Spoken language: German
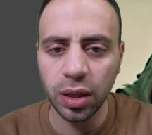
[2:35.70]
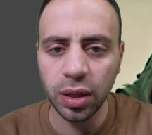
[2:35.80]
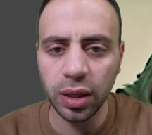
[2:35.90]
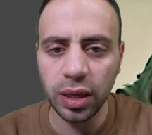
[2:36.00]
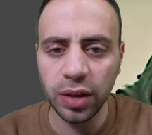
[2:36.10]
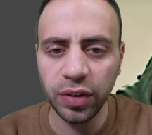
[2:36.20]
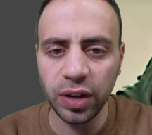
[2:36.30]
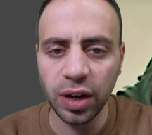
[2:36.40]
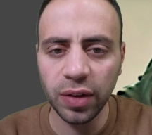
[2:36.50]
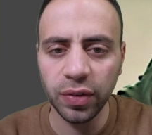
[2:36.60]
Hier seht
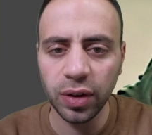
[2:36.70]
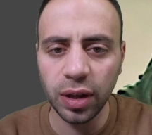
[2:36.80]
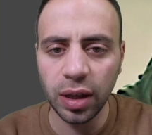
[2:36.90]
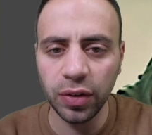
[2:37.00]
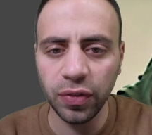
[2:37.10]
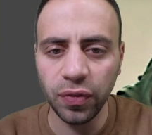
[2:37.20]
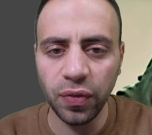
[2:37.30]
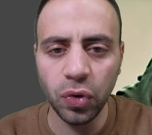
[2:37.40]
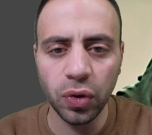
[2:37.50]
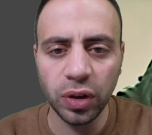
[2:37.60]
ihr das? es
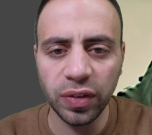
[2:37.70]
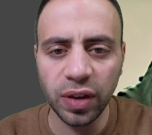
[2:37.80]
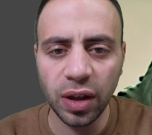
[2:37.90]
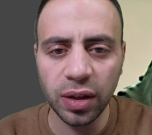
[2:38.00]
dieser,